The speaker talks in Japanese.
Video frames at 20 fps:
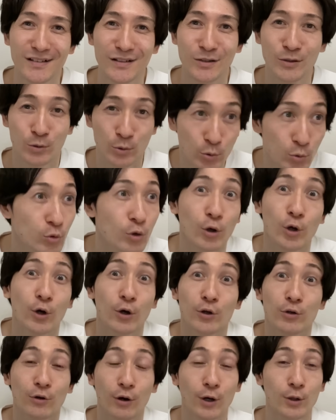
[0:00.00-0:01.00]
うん、うん、
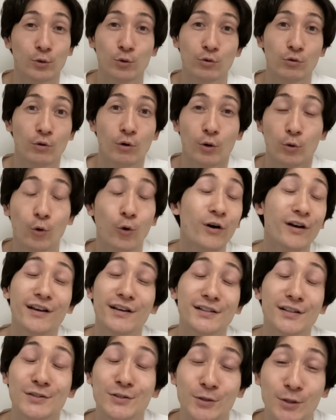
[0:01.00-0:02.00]
あの、ご飯
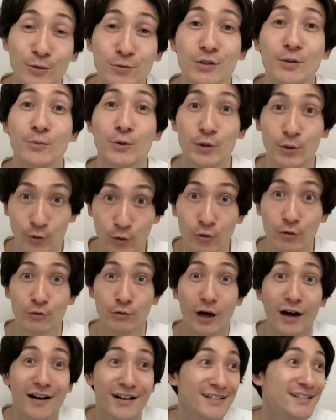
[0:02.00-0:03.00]
屋さんじゃなくてもいいよ。
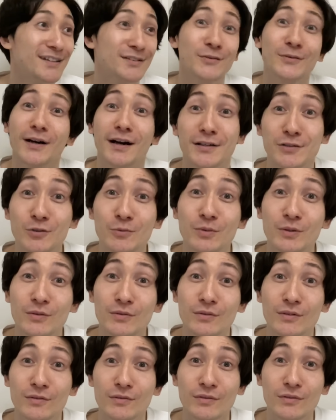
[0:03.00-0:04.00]
あ、じゃあどっか遊
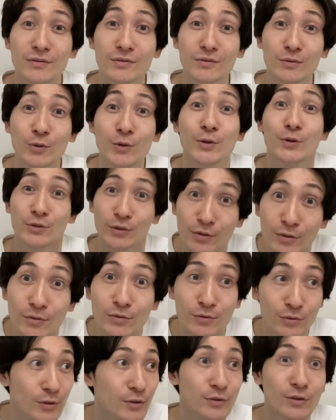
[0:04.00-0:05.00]
ぶとこ行くう
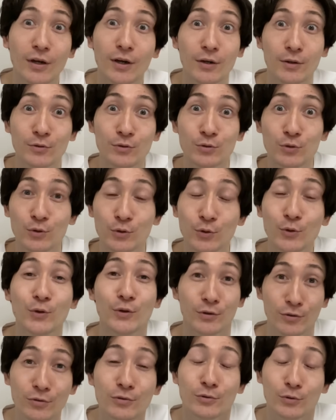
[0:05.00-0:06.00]
ん、なんかそういうと
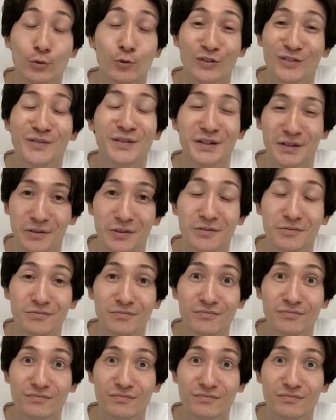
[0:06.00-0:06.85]
こ行くどこでもいいよ。